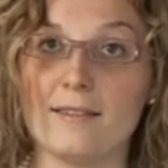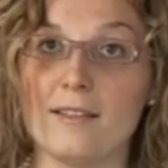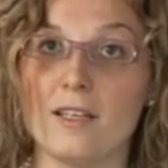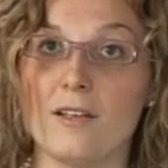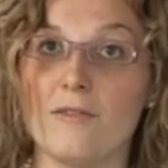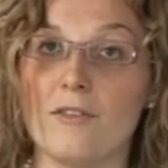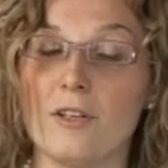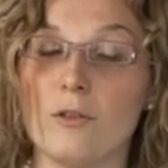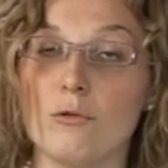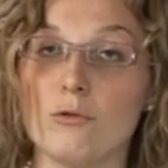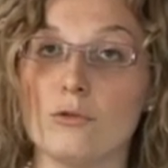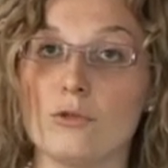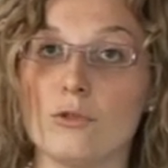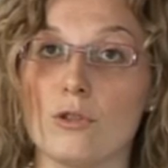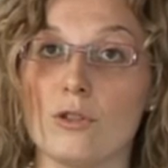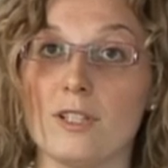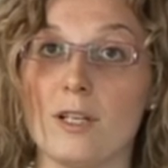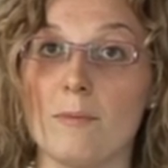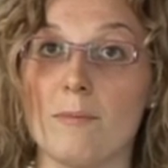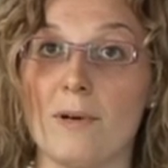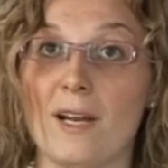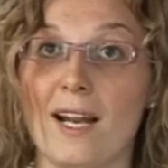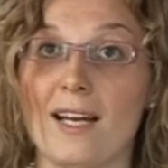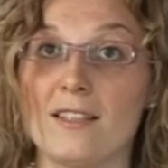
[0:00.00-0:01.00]
è intervenuto
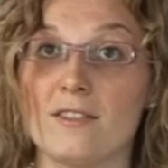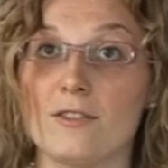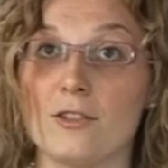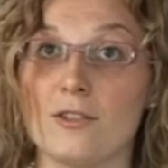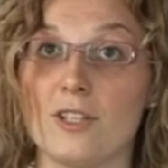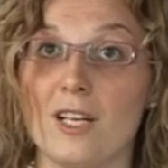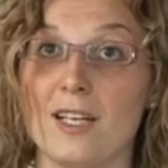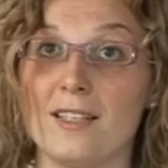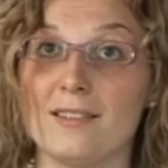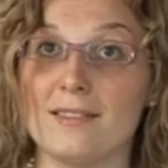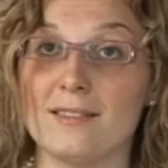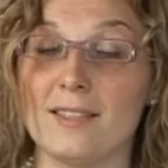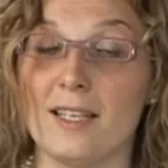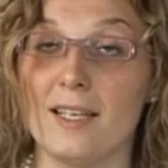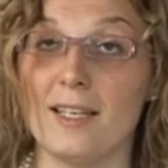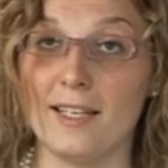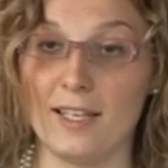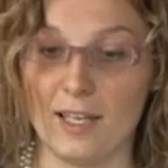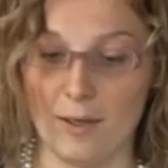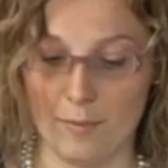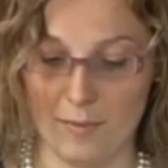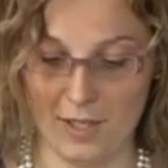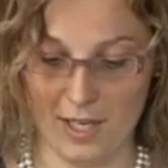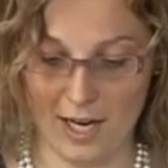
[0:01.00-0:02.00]
nel Palazzo delle
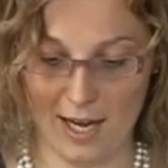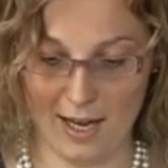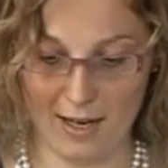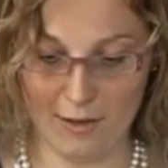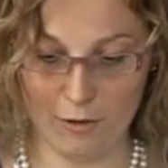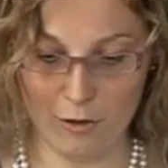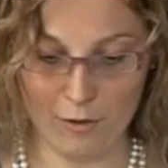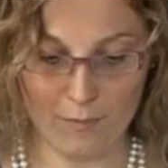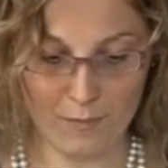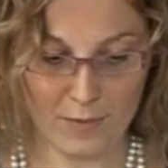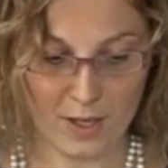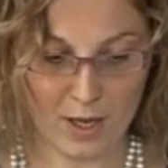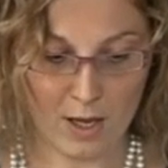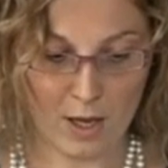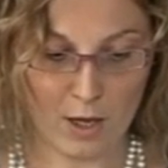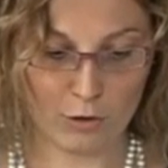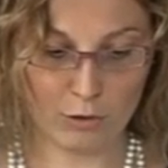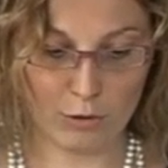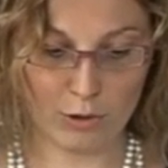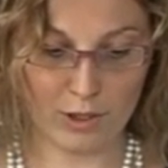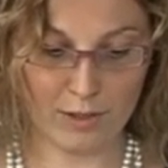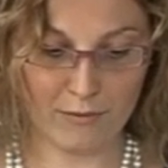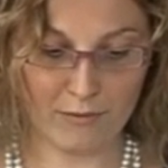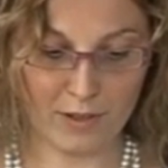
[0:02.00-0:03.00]
Stelline a Milano
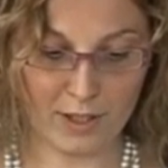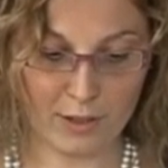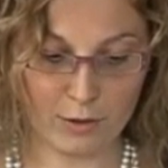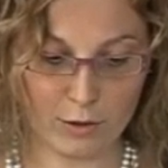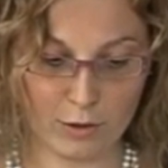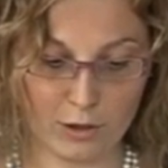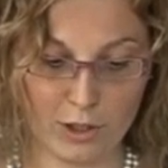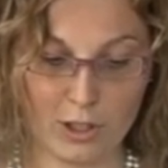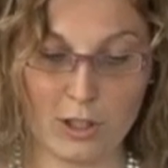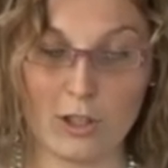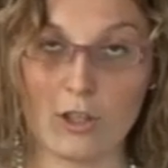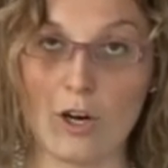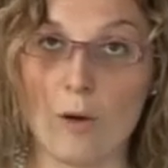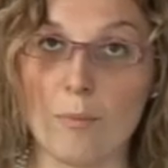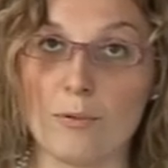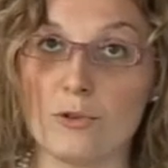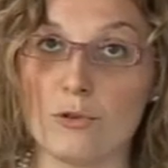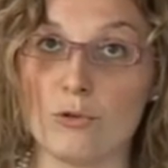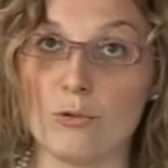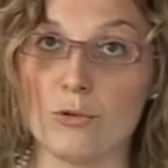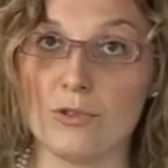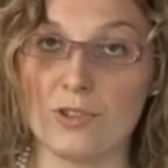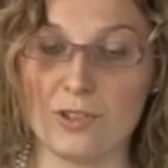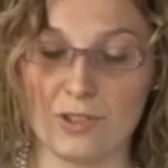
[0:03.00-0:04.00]
sull'invito di Cop
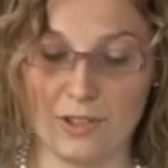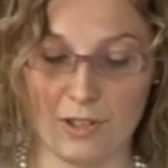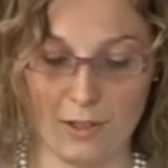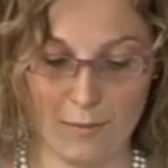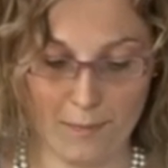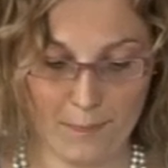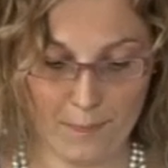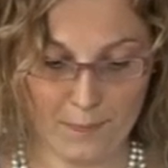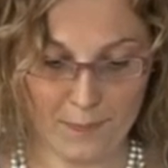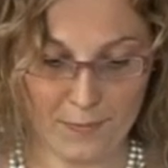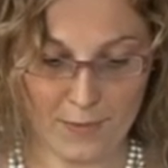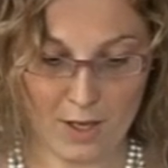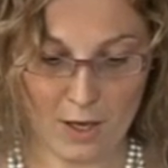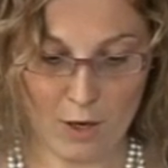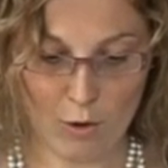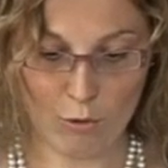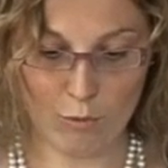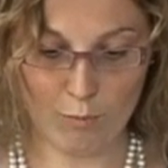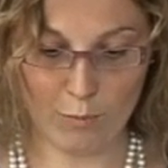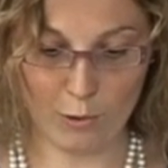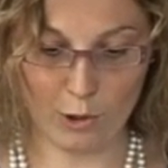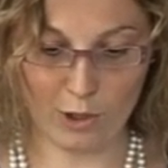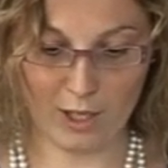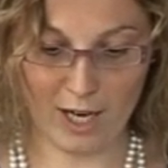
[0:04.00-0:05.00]
Sussi,
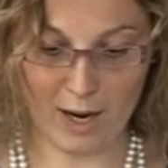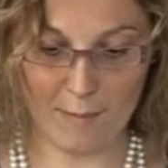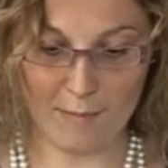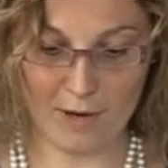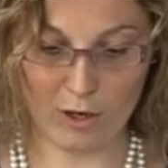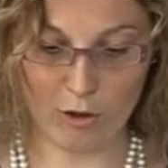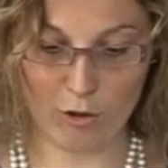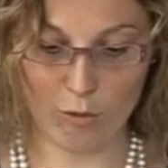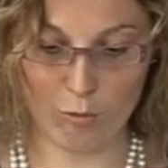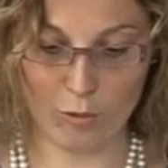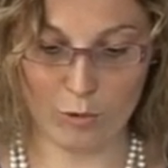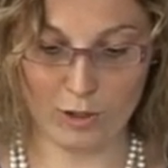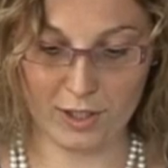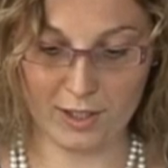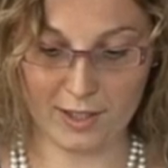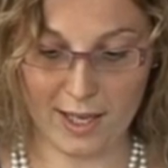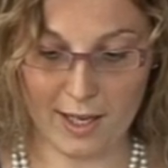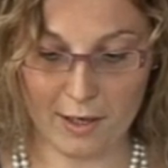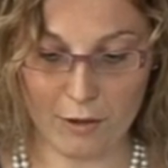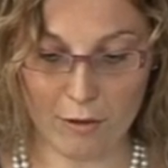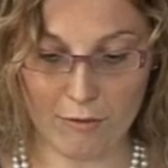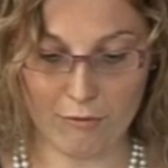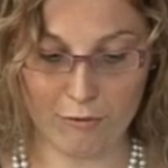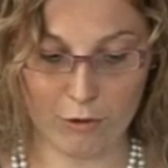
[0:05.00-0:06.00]
un programma
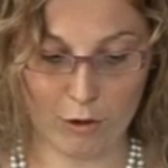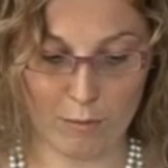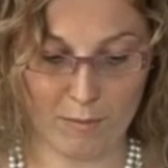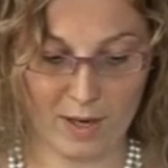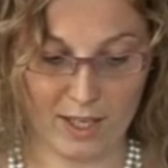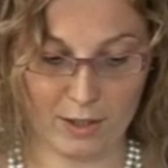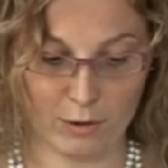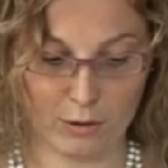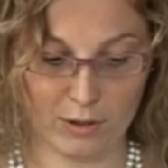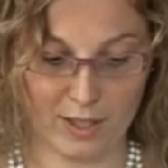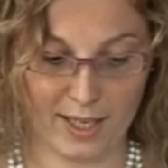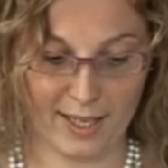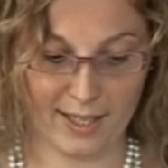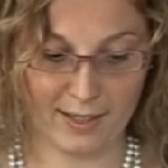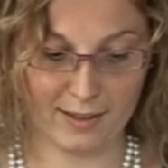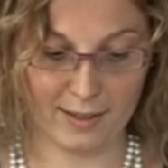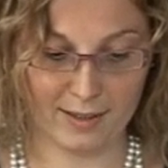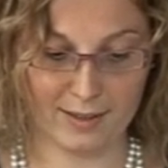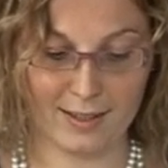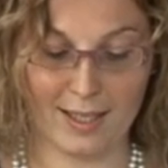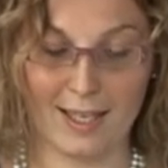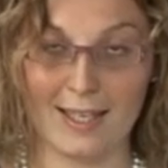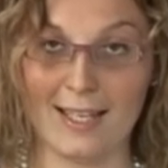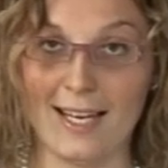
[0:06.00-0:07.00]
comunitario formato da
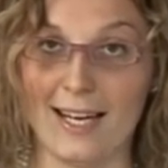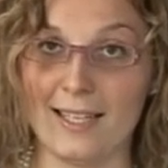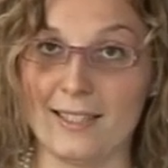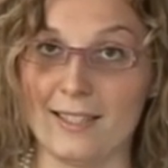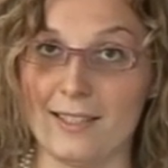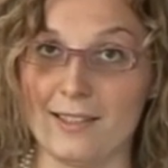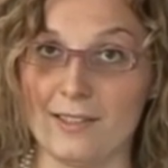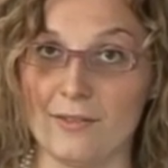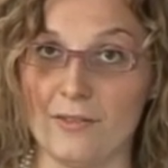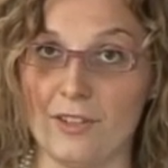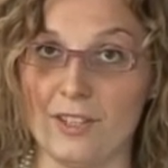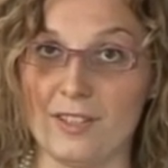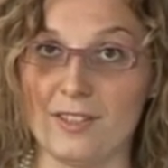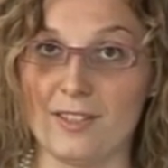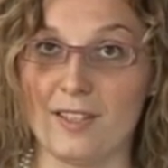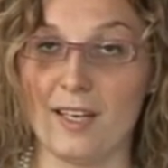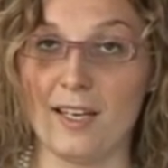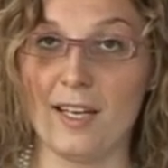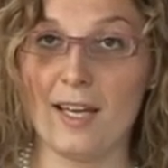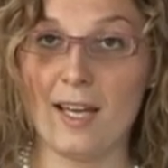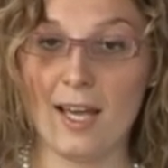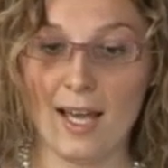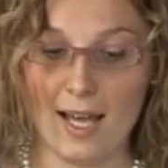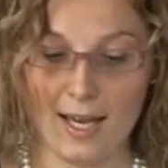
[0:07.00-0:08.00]
enti italiani e
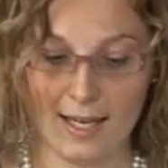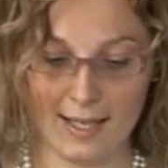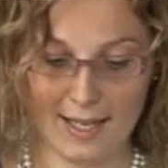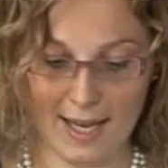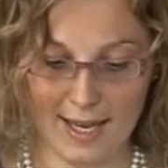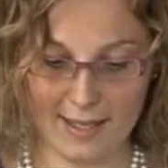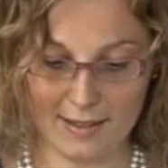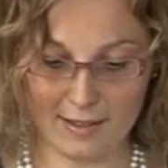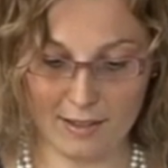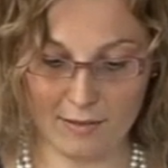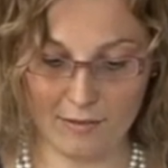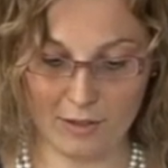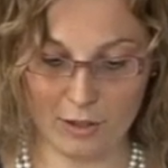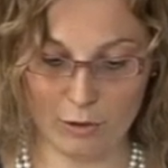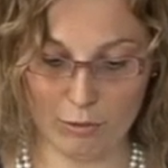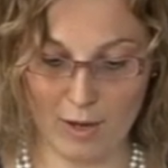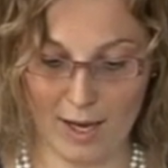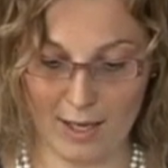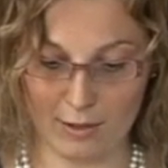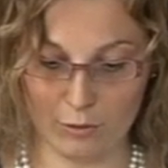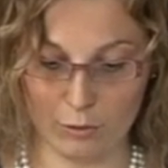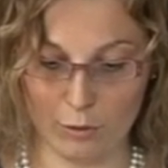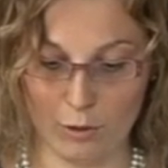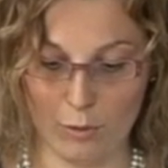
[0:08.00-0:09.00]
svizzeri che ha
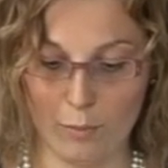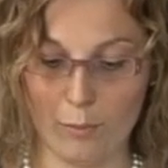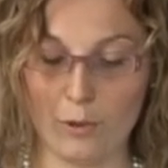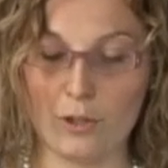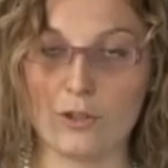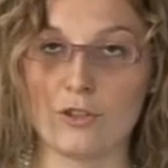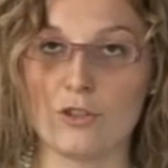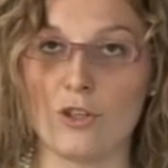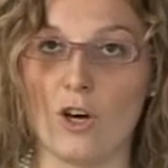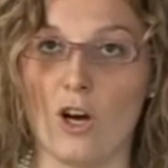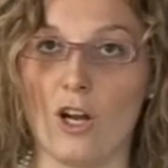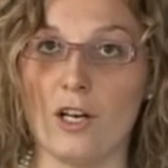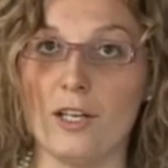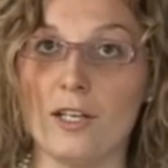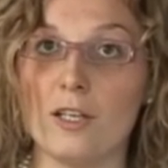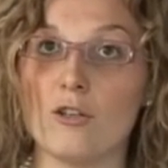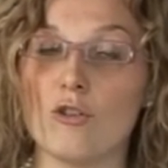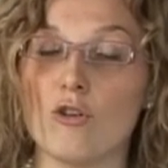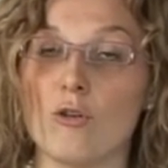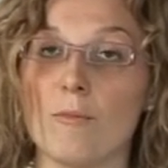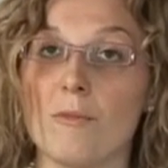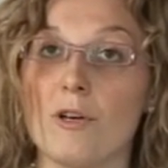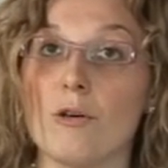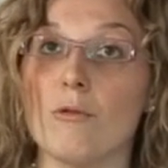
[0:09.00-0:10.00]
individuato il Pozzoli
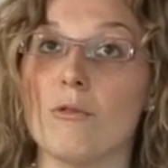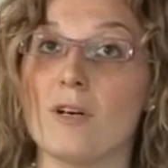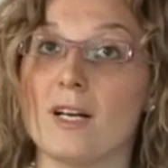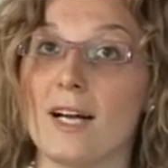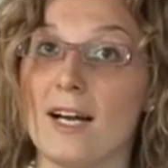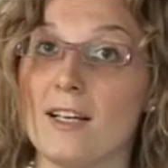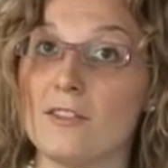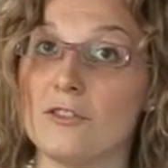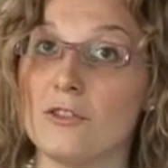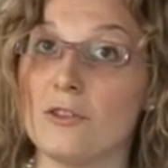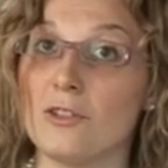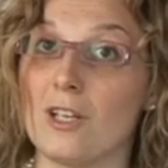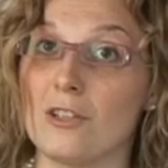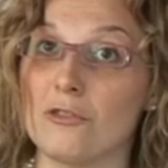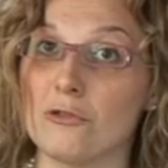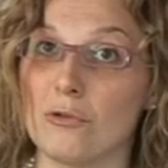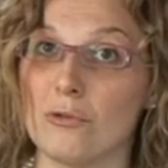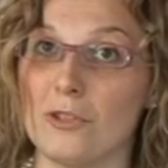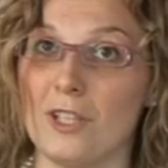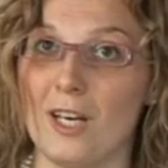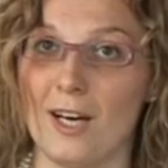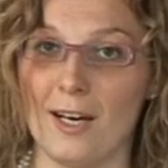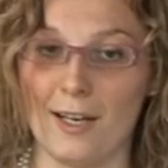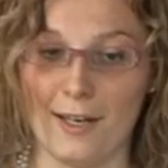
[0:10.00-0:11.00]
come un caso da
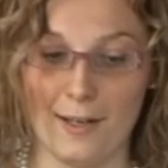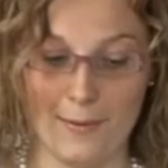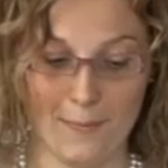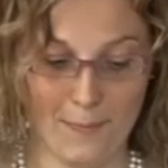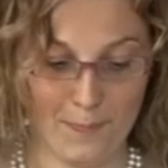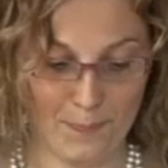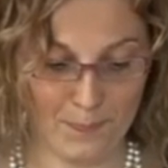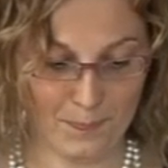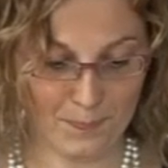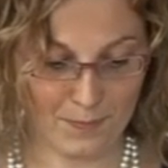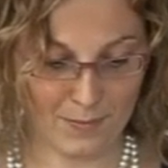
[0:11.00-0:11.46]
studiare.